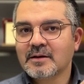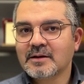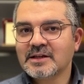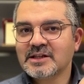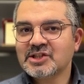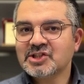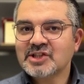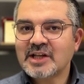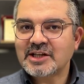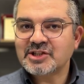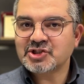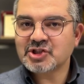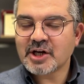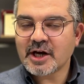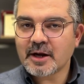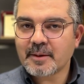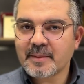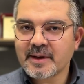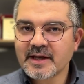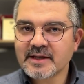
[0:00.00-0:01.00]
İşten
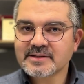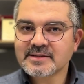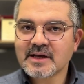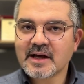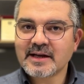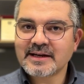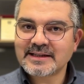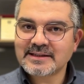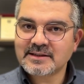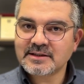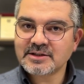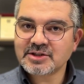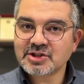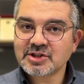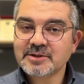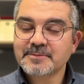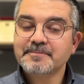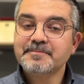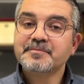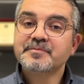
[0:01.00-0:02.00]
çıkarma yasağı
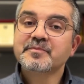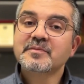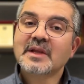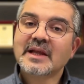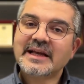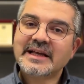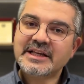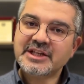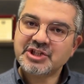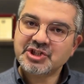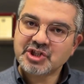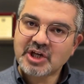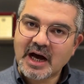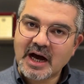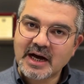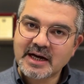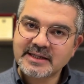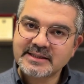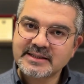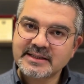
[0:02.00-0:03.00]
nedir? İş
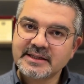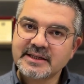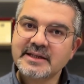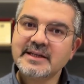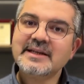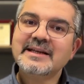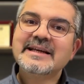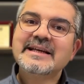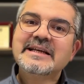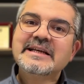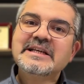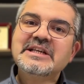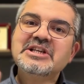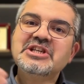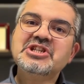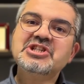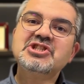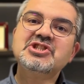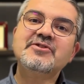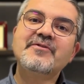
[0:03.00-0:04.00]
aktinin
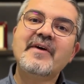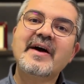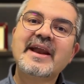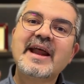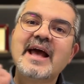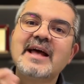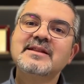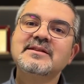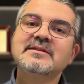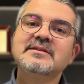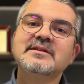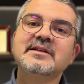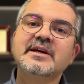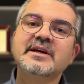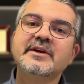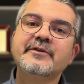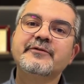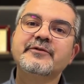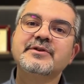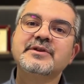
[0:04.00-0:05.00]
işveren
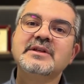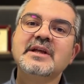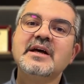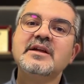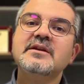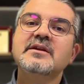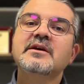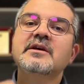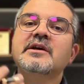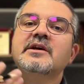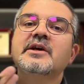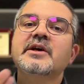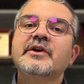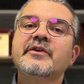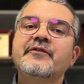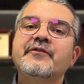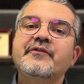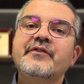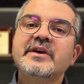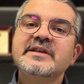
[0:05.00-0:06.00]
tarafından
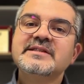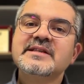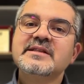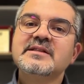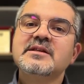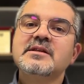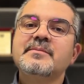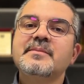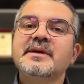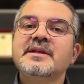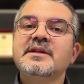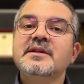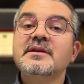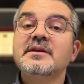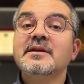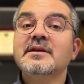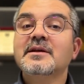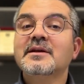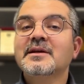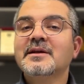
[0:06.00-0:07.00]

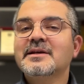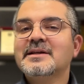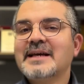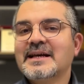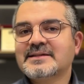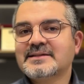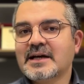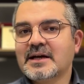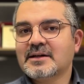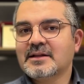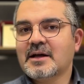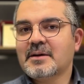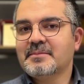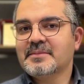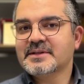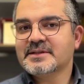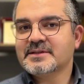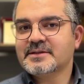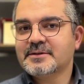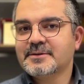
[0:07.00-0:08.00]
feshedilmenin
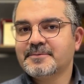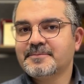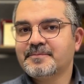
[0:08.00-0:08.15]
yasaklanması.